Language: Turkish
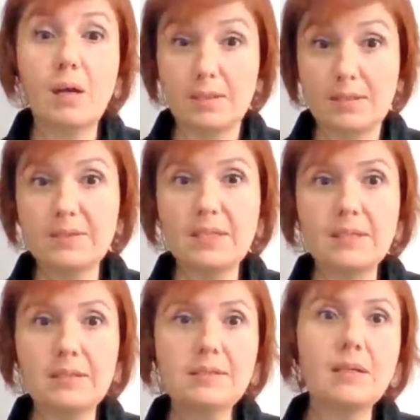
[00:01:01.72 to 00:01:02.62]

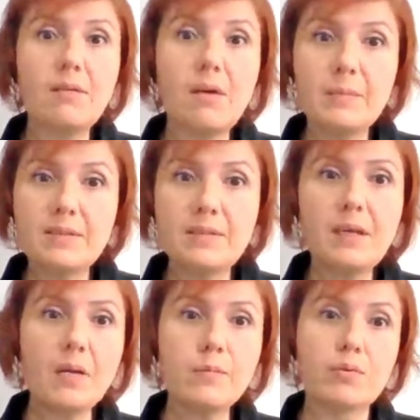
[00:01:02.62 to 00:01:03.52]
aktivitelerinin devam
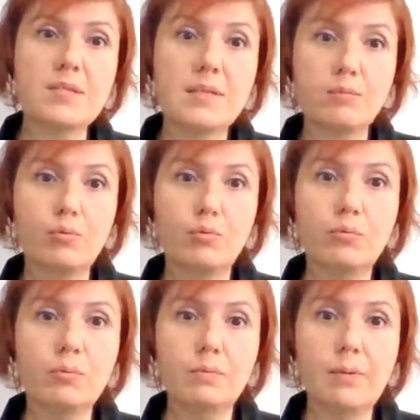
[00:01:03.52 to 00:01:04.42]
ettiği yer burası
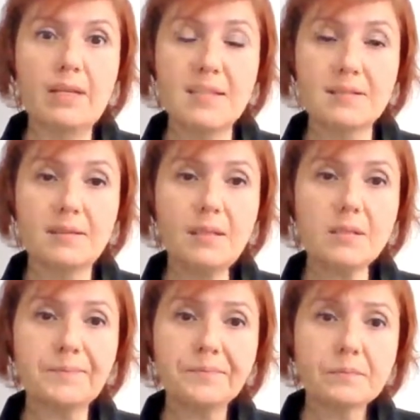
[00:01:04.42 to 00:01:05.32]
bu e, Beyaz Adalar.